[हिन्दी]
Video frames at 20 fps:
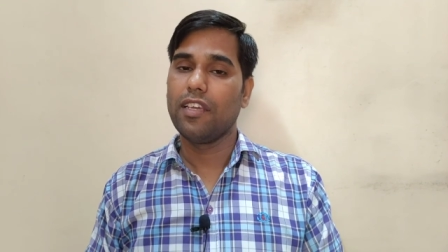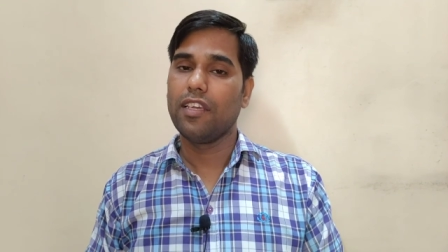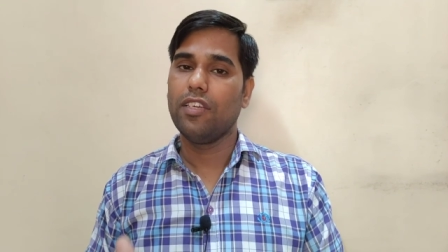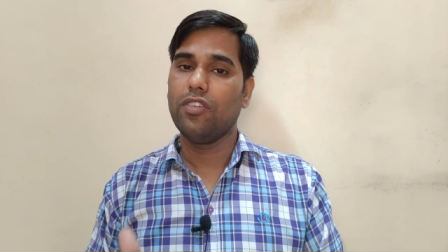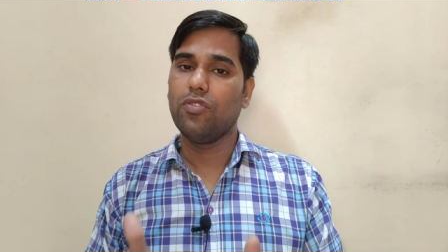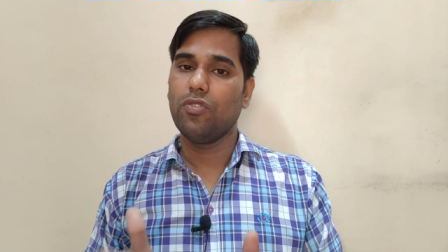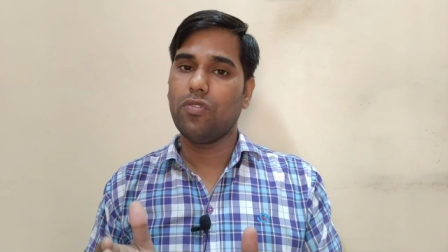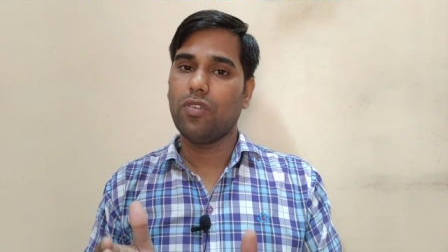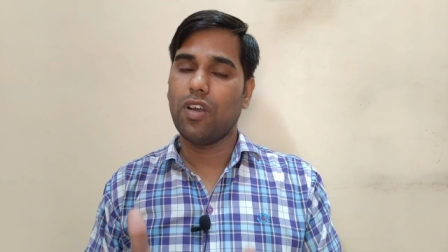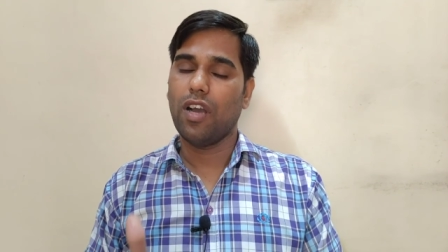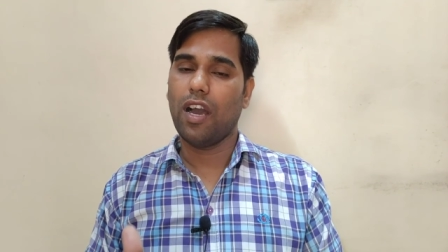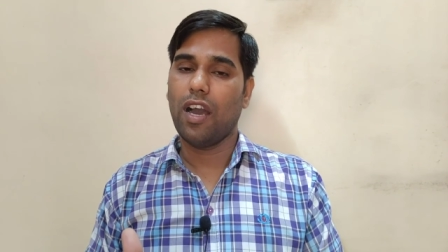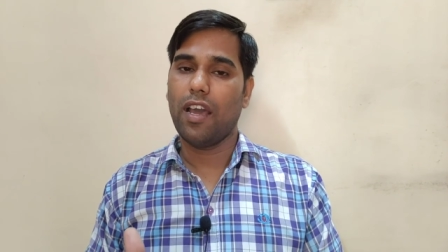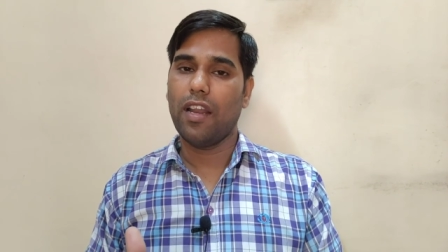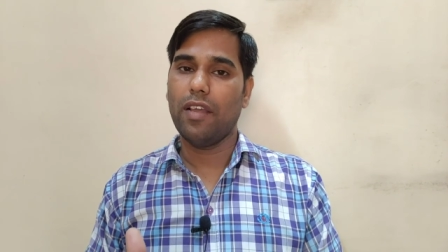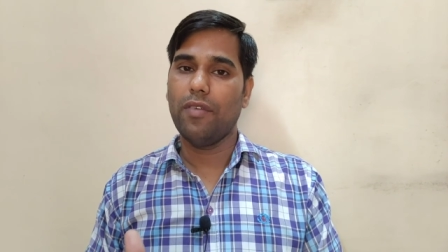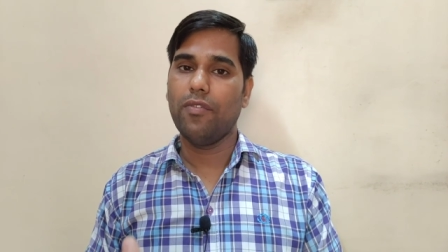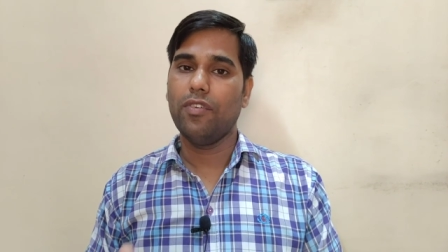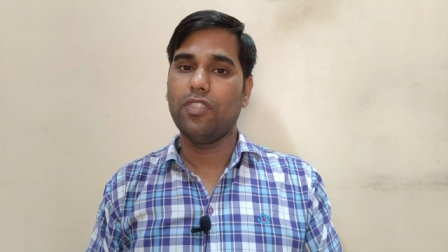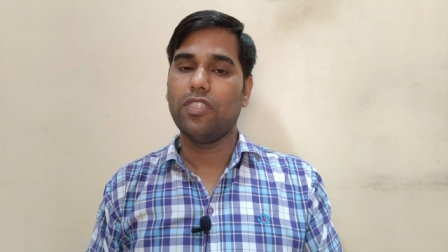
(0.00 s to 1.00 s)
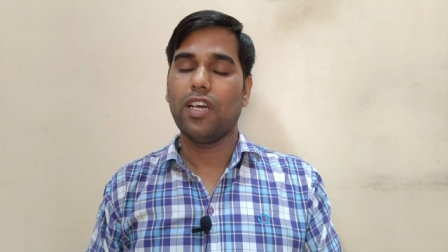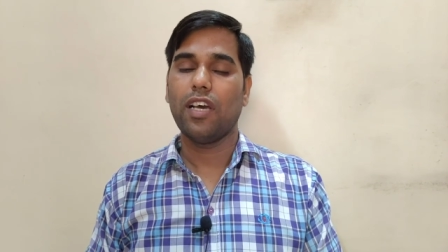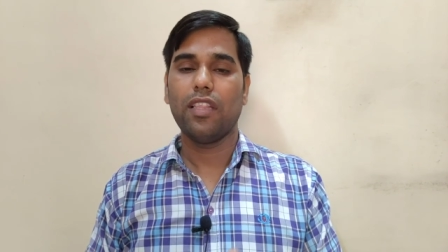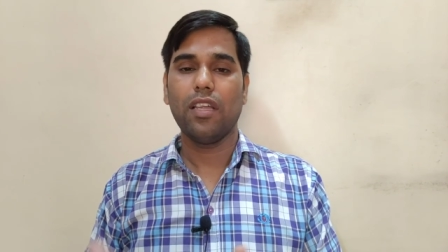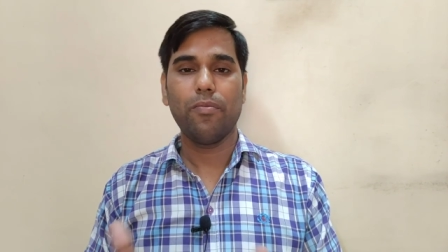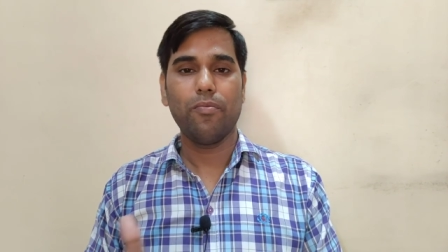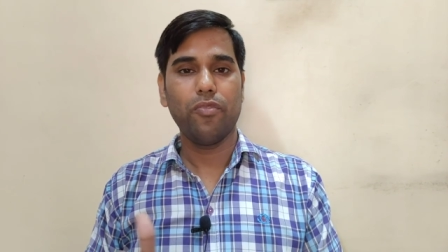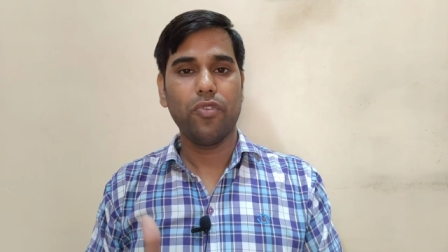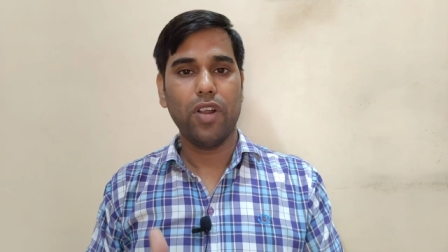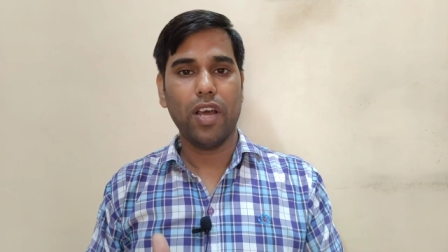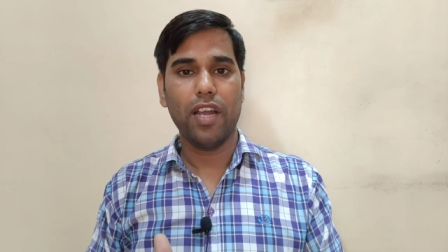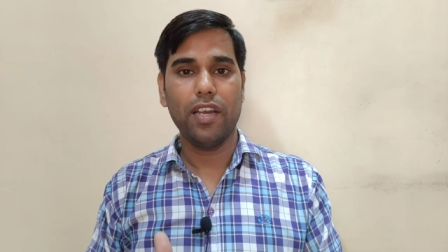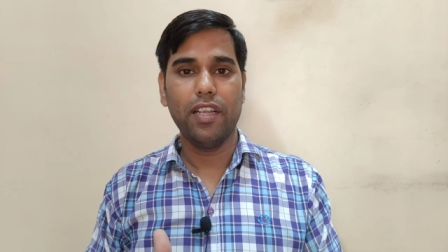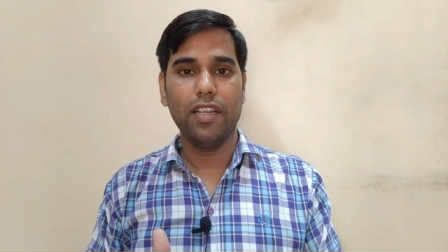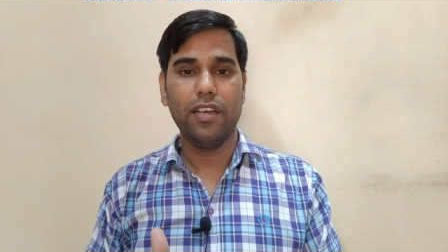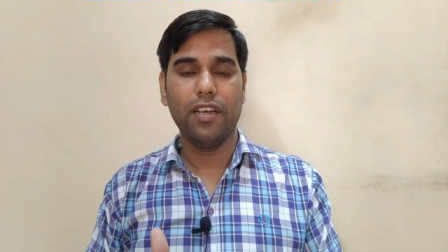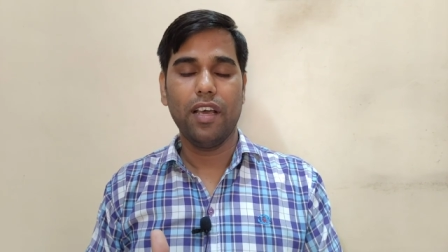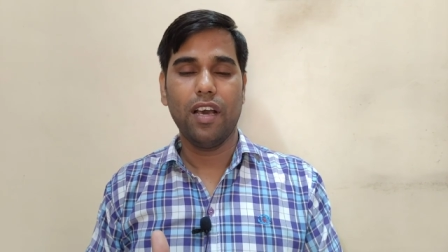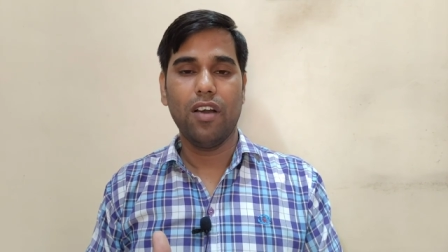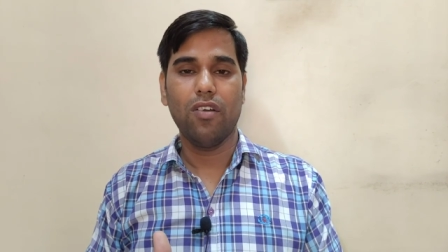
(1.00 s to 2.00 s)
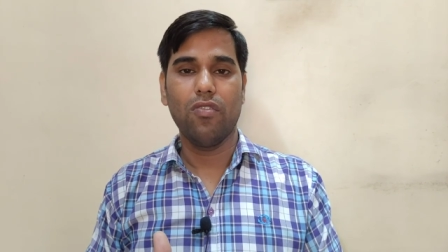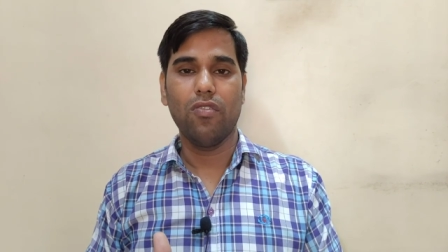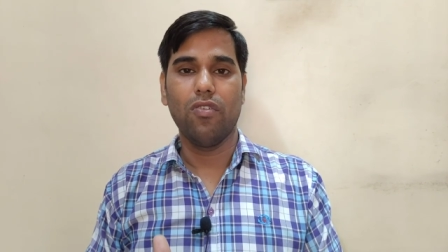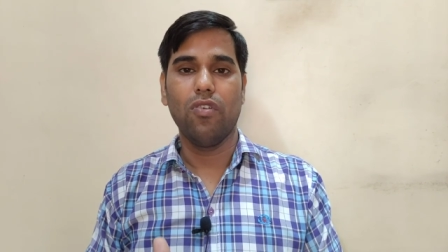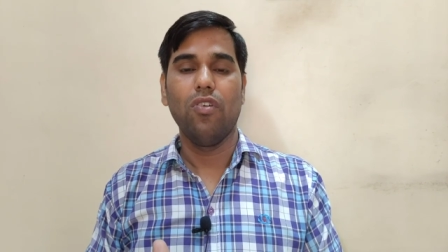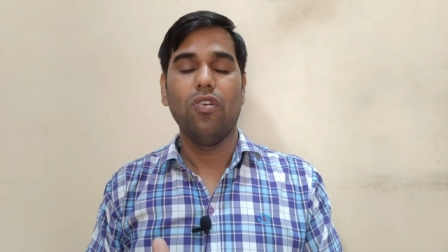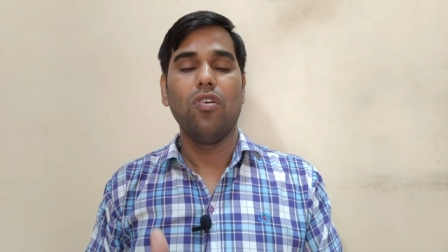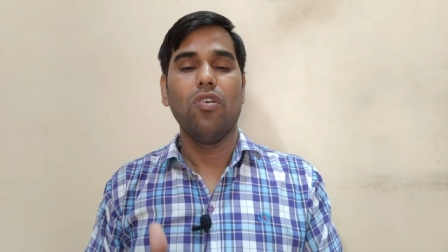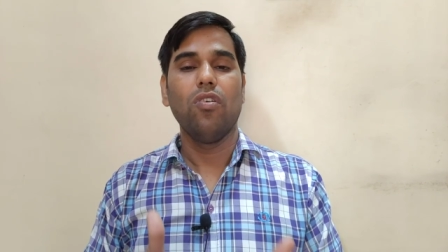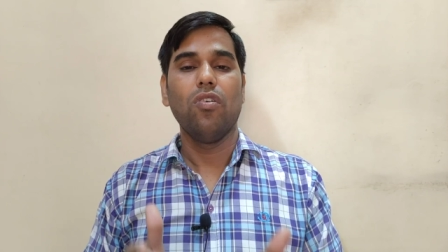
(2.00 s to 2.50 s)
कि जो कार है वो ज़्यादा पुरानी ना हो